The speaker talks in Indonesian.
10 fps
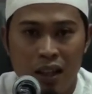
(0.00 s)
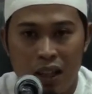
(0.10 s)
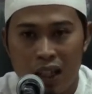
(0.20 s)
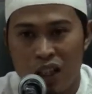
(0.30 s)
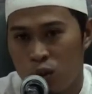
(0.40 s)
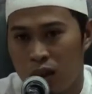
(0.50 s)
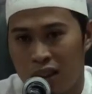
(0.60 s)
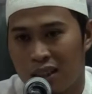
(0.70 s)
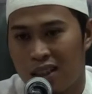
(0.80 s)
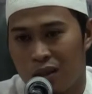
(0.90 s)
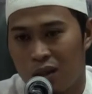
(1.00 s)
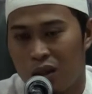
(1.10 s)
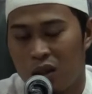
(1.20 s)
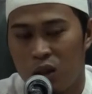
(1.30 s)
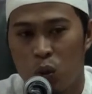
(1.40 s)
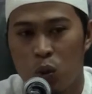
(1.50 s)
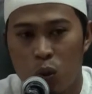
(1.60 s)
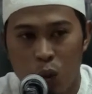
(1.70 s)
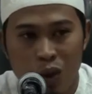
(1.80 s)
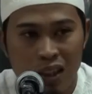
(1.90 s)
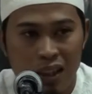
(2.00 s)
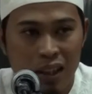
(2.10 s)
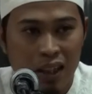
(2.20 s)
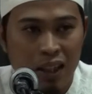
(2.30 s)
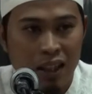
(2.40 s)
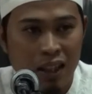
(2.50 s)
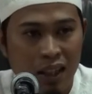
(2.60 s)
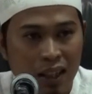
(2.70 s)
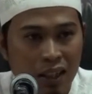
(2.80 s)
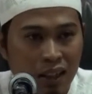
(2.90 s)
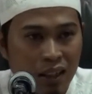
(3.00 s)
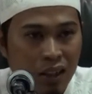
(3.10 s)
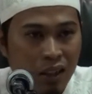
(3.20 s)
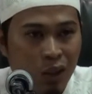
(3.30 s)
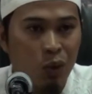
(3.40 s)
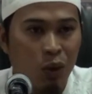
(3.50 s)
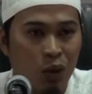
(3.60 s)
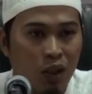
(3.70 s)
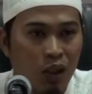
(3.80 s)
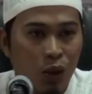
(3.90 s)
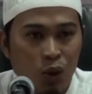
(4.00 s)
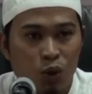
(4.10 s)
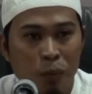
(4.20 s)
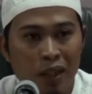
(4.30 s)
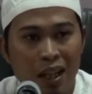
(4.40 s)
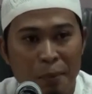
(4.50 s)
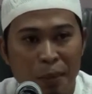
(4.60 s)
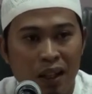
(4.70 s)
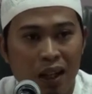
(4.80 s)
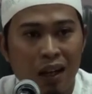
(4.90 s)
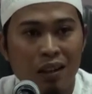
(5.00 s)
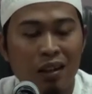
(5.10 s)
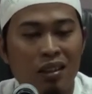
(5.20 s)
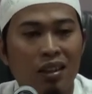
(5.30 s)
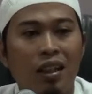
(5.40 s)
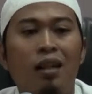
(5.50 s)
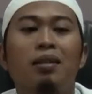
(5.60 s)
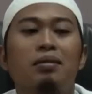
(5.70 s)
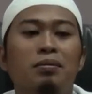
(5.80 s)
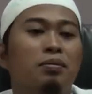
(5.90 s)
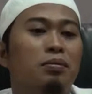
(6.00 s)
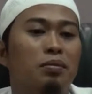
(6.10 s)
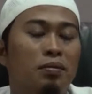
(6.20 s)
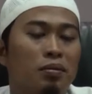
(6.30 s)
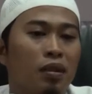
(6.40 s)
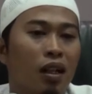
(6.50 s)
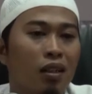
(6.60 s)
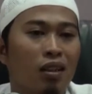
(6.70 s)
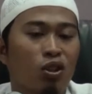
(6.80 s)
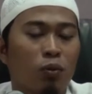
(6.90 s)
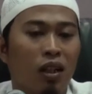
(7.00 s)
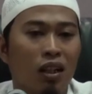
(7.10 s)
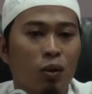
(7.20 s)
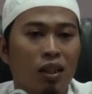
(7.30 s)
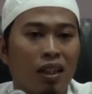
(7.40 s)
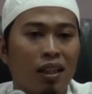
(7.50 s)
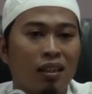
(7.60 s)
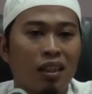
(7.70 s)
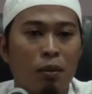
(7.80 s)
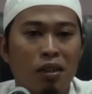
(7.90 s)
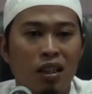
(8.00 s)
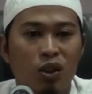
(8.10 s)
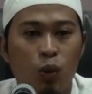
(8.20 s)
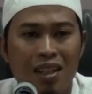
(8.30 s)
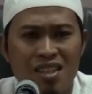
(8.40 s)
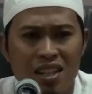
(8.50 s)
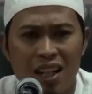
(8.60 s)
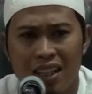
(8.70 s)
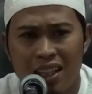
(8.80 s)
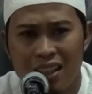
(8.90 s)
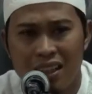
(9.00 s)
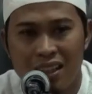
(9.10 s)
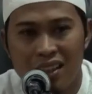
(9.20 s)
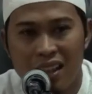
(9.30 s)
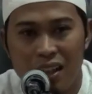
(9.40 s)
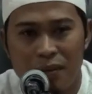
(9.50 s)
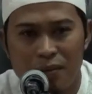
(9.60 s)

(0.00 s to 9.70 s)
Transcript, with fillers: ini juga nakirah. Nurun ala nur. Supaya apa? Allah tidak Allah Subhanahu wa taala tidak menentukan cahaya yang kita